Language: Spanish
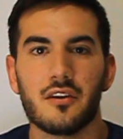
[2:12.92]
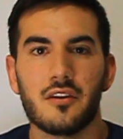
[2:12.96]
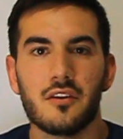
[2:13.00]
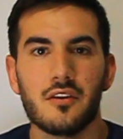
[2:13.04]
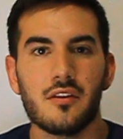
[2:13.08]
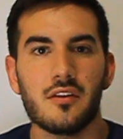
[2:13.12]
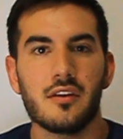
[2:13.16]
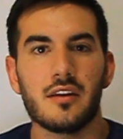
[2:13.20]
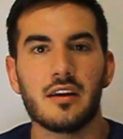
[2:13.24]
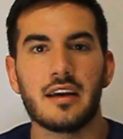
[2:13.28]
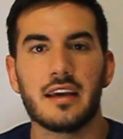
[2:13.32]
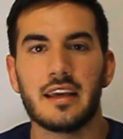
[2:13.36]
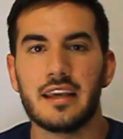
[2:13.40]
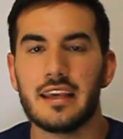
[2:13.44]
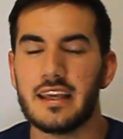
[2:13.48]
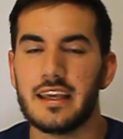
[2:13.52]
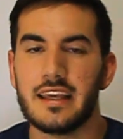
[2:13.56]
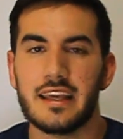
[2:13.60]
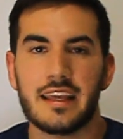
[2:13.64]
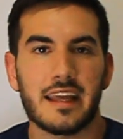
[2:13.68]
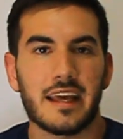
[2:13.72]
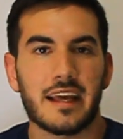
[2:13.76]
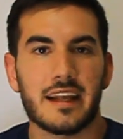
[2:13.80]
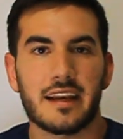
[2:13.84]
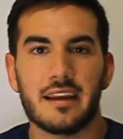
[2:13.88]
de gol
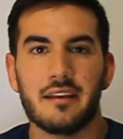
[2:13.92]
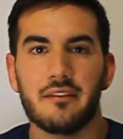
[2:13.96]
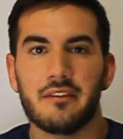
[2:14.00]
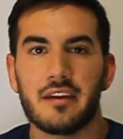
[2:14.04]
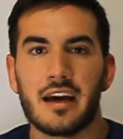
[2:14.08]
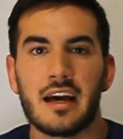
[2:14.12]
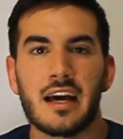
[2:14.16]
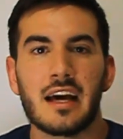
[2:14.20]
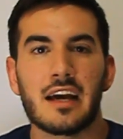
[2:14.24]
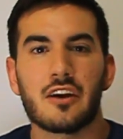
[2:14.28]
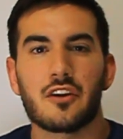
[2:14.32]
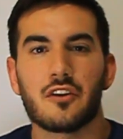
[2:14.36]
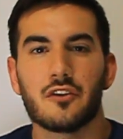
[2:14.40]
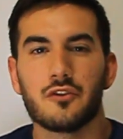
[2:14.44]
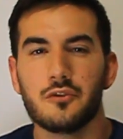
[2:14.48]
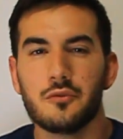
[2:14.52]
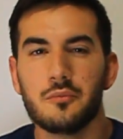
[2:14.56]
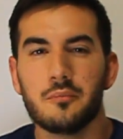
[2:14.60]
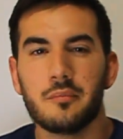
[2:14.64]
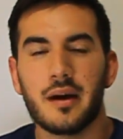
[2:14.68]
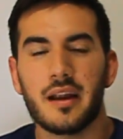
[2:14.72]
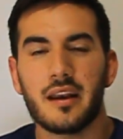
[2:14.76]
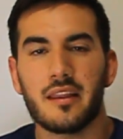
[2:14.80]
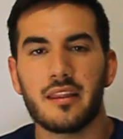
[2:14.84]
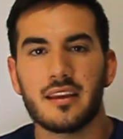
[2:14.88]
y que arriba, con
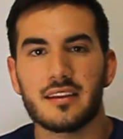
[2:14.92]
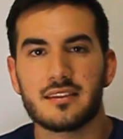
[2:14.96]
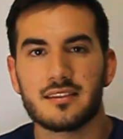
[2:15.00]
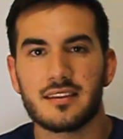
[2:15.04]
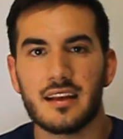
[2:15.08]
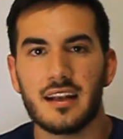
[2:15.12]
un Bardi